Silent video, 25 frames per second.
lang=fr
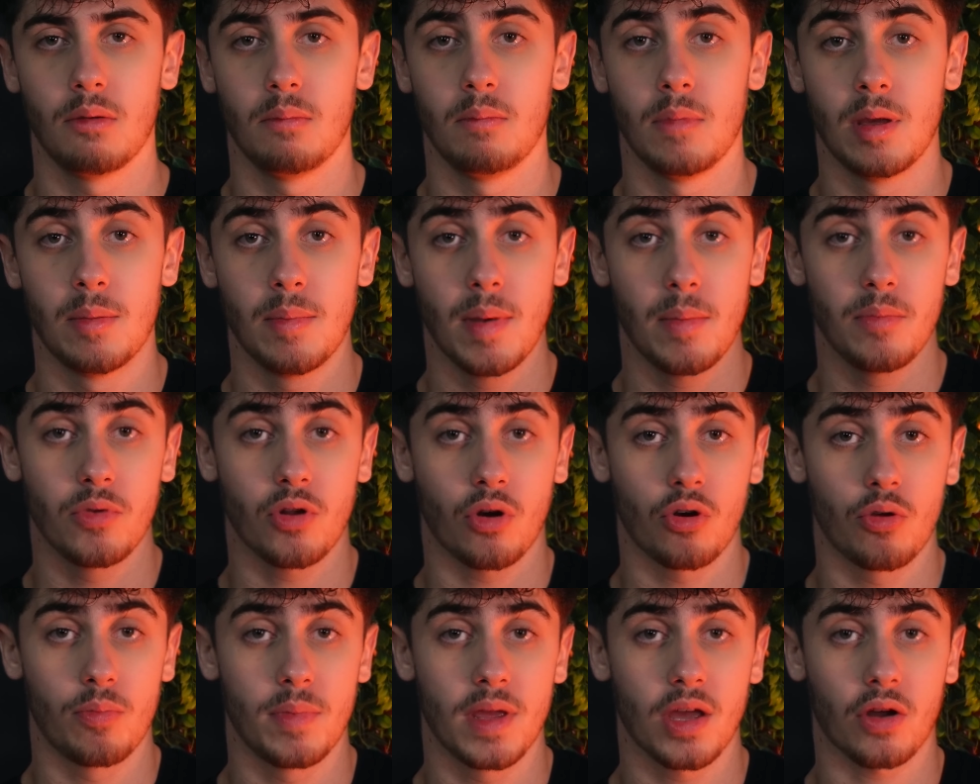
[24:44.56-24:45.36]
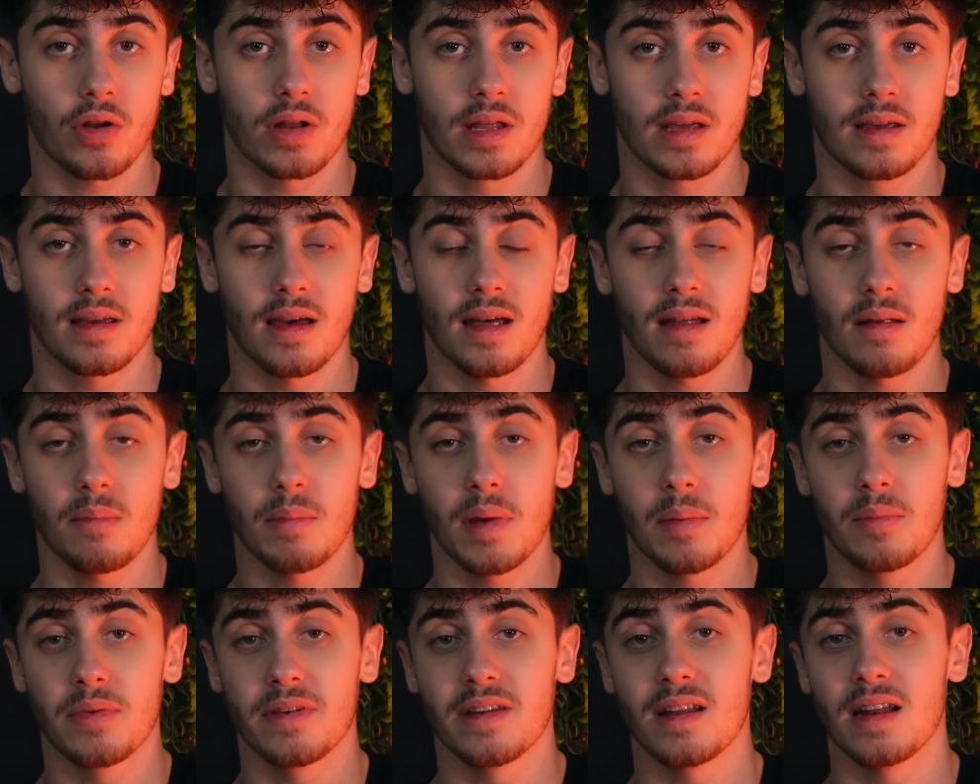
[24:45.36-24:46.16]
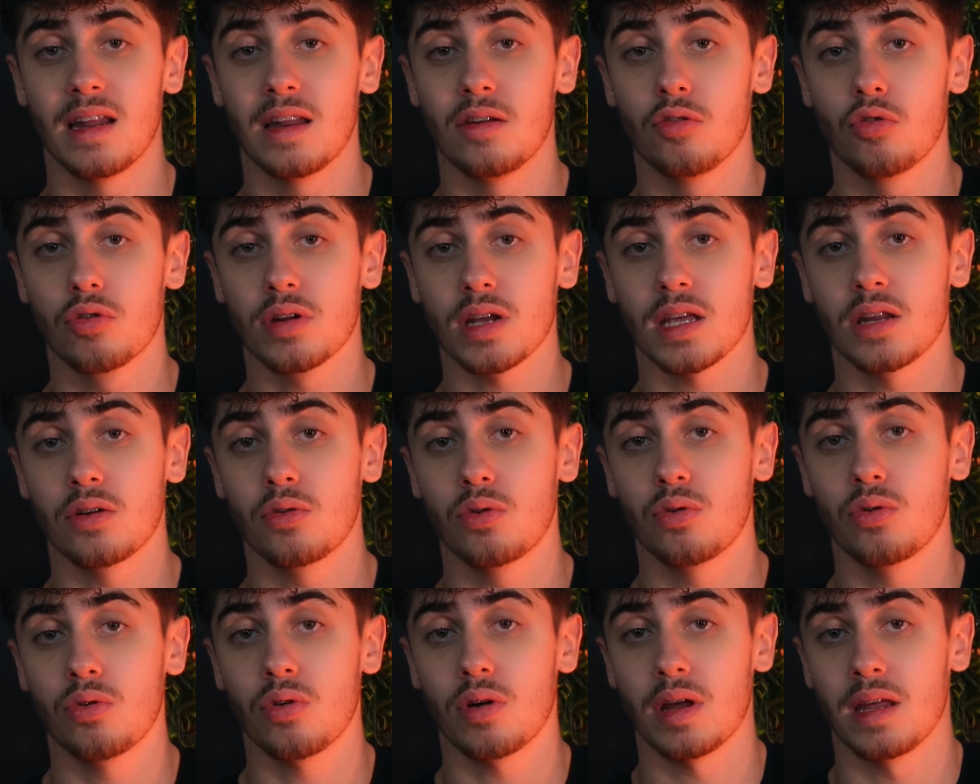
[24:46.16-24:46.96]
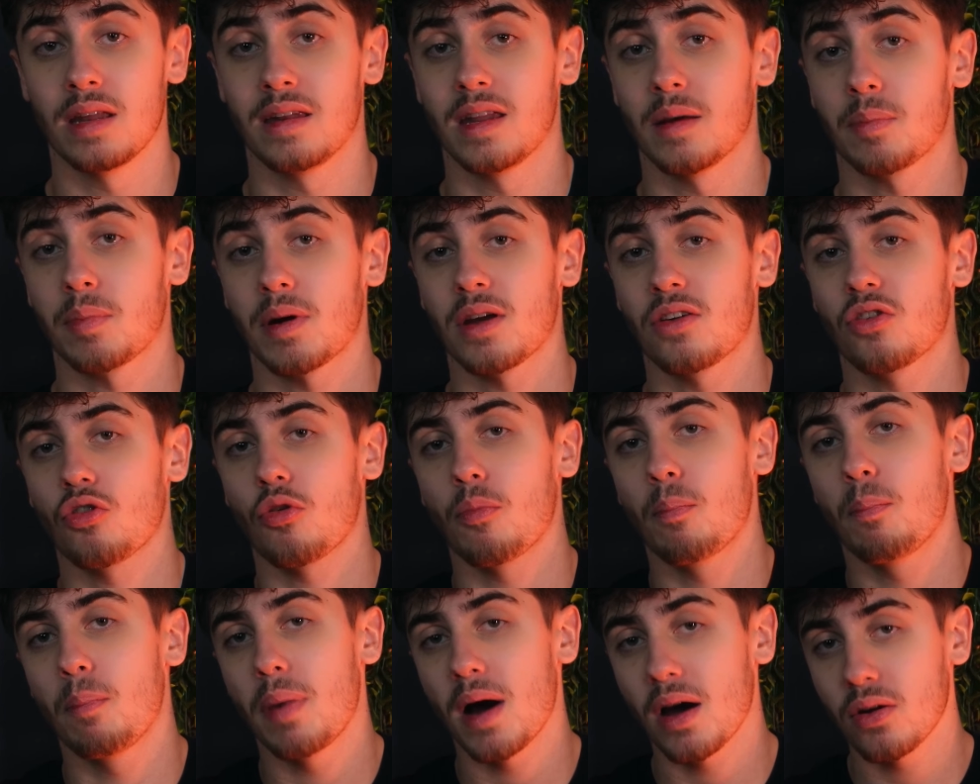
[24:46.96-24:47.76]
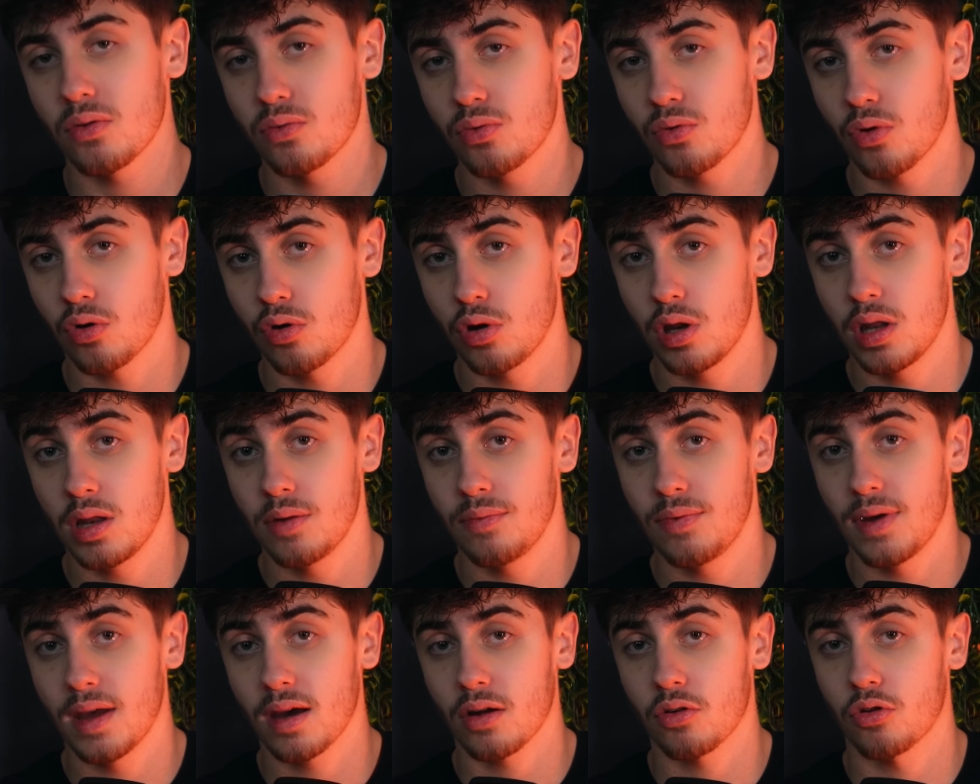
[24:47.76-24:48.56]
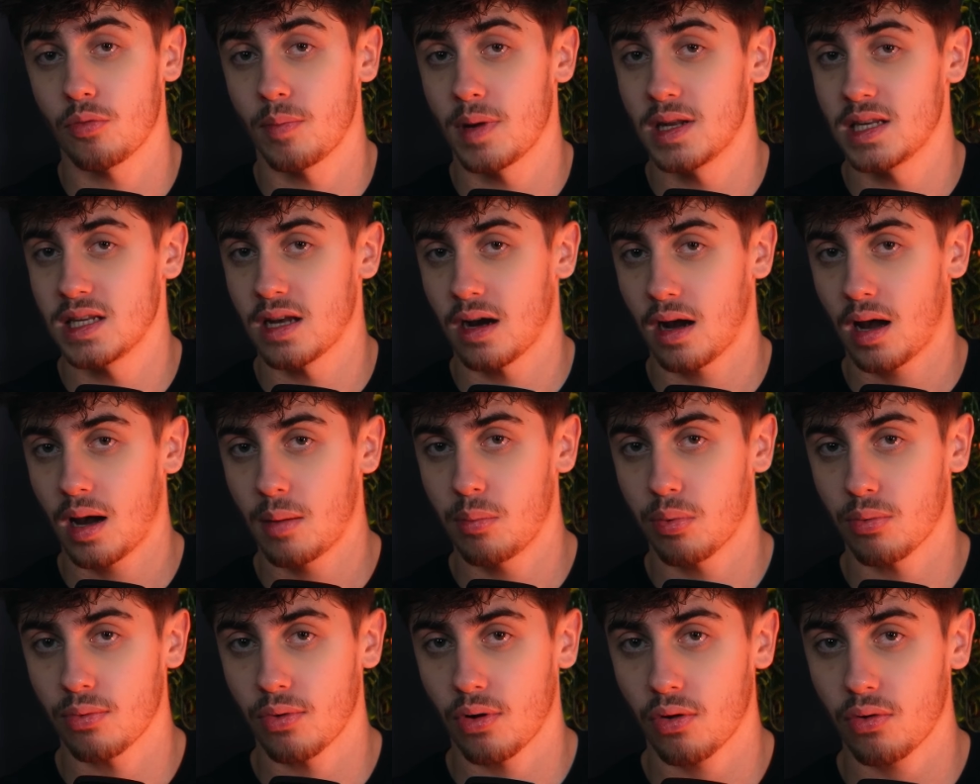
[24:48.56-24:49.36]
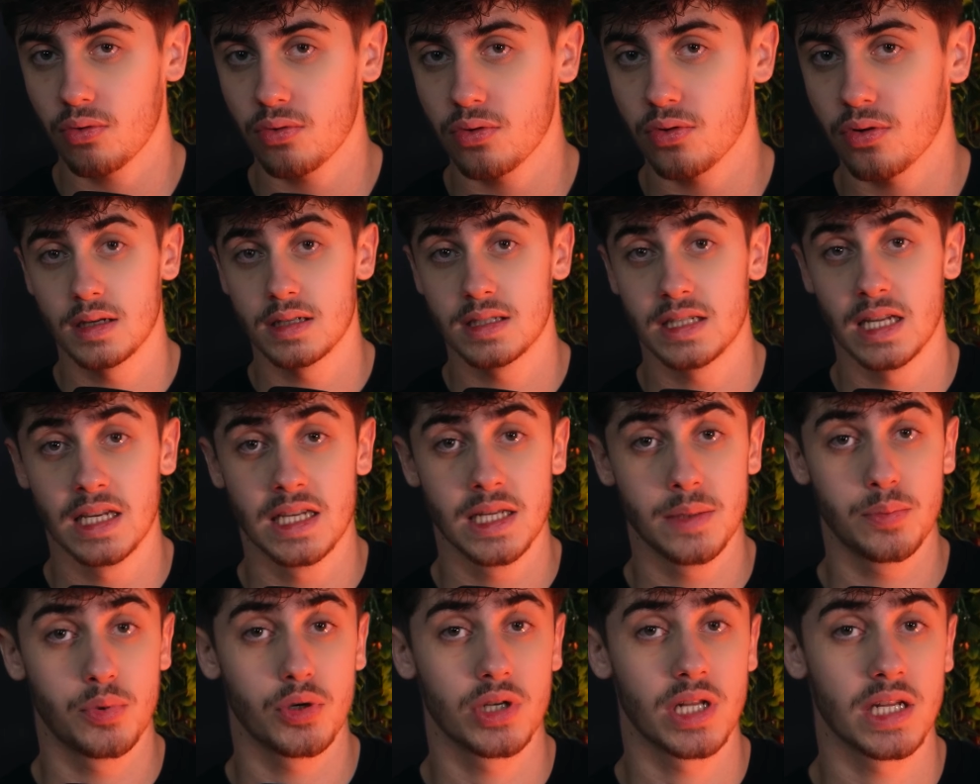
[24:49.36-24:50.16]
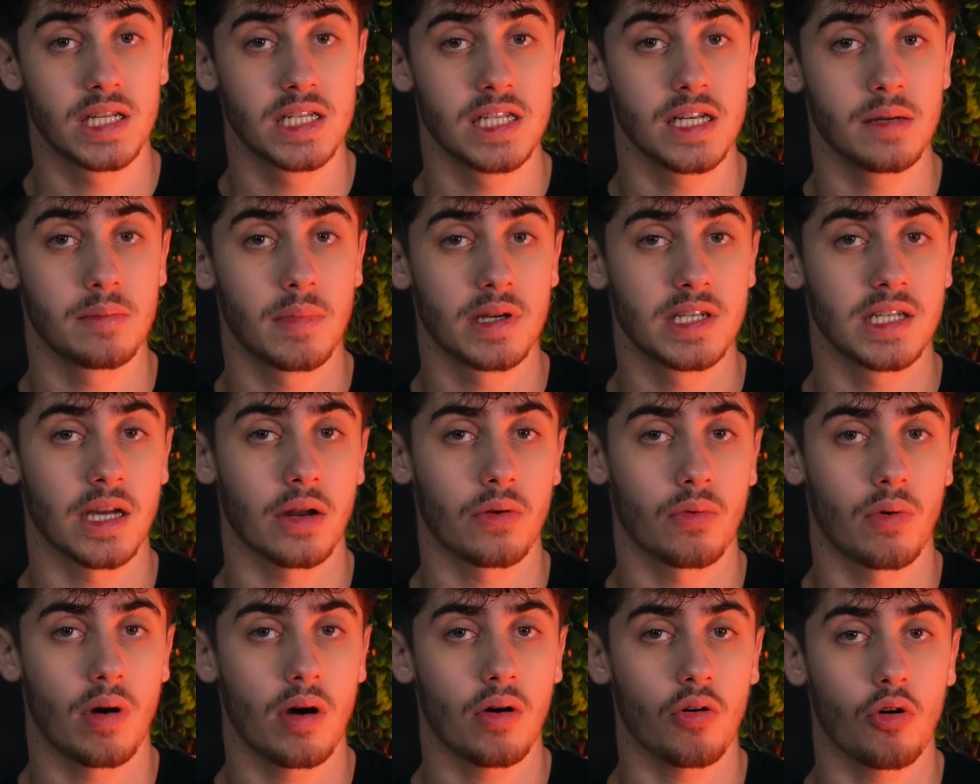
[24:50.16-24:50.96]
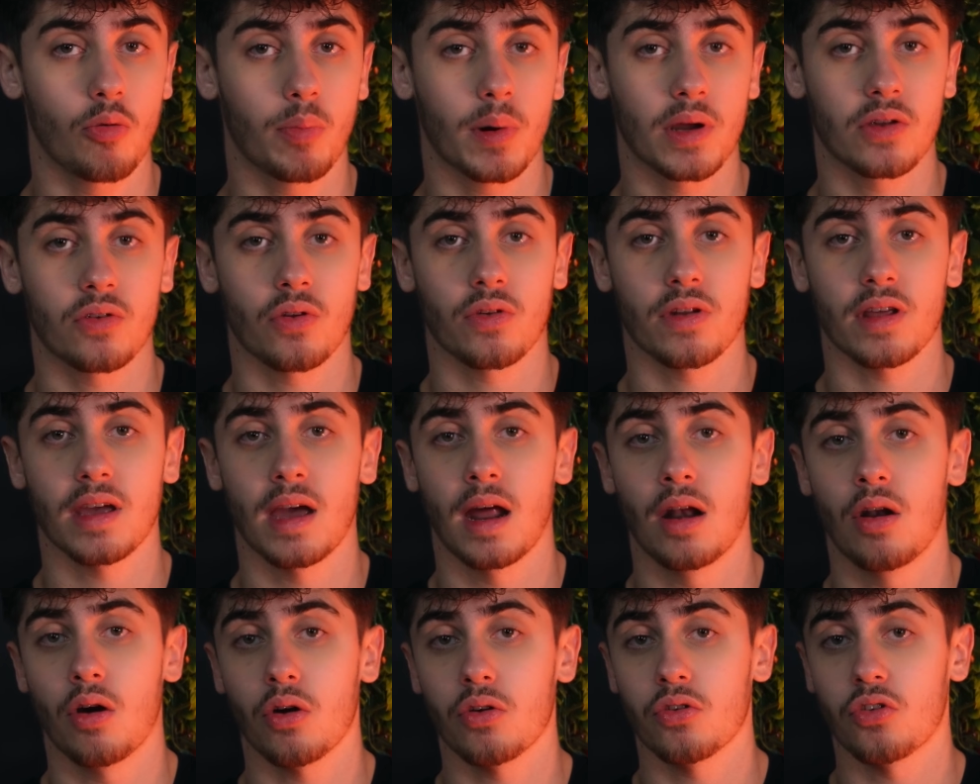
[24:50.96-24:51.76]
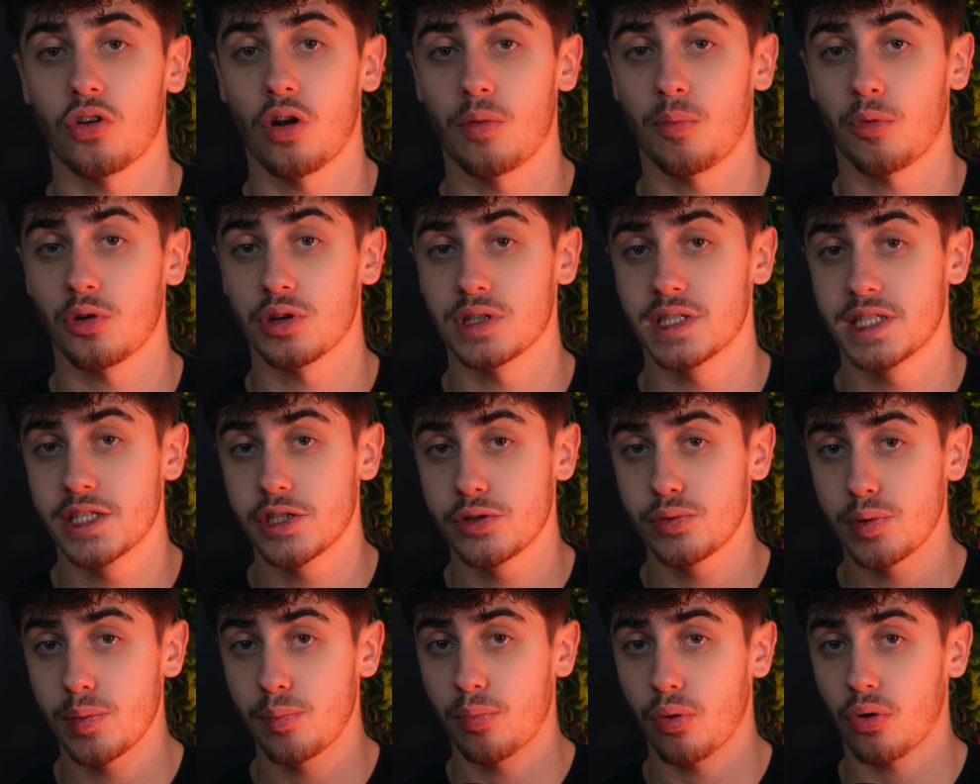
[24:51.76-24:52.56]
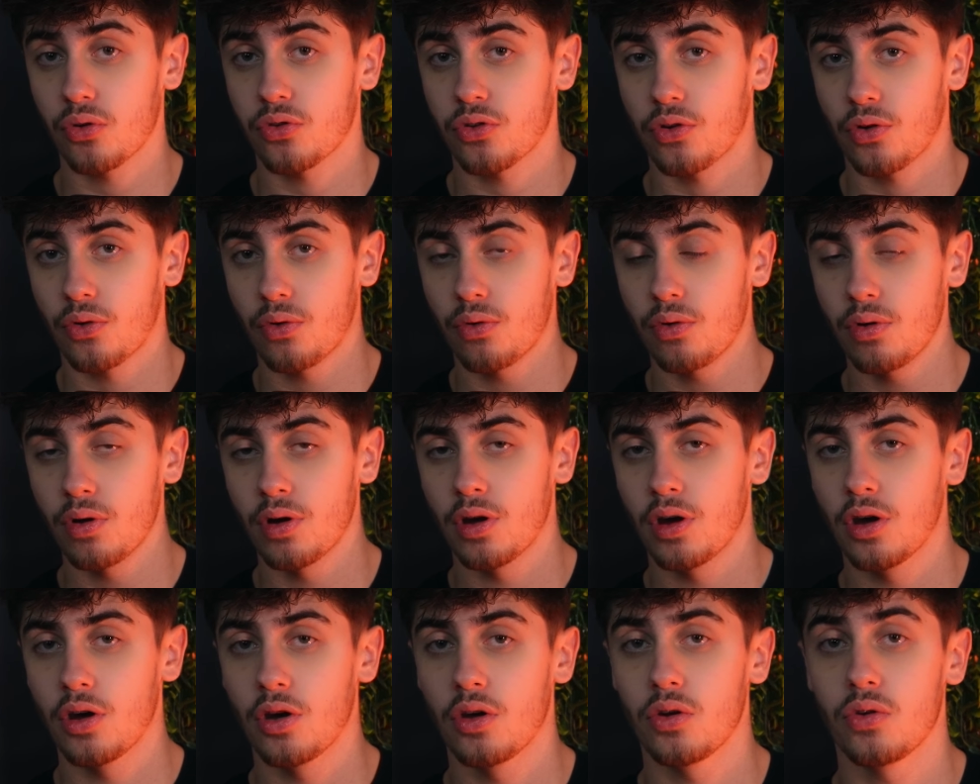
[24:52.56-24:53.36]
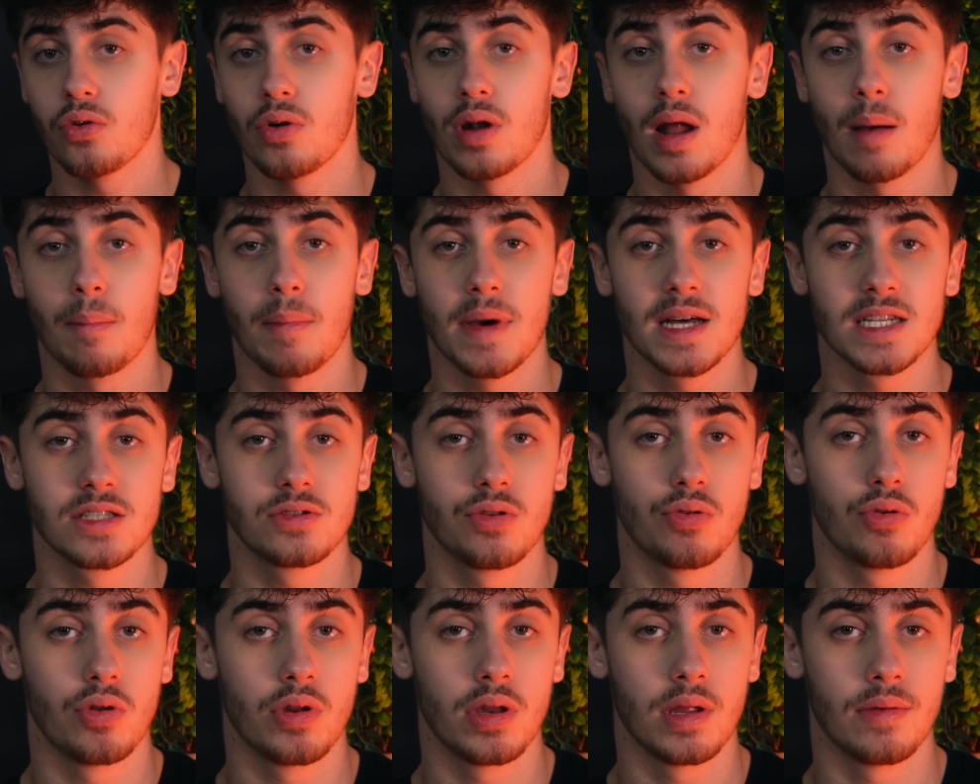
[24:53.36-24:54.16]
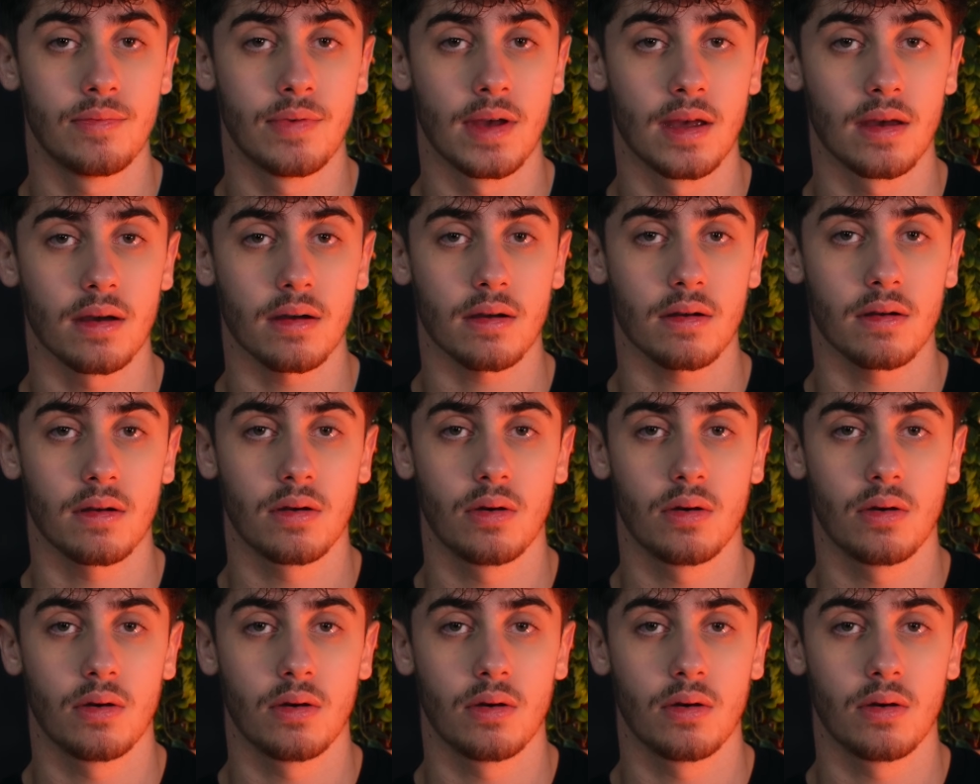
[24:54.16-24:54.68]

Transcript: Mais même dans le meilleur des cas, même si les neutrinos étaient présents partout dans l'univers de manière abondante, cette hypothétique matière noire représenterait alors seulement 18% de la masse de l'univers,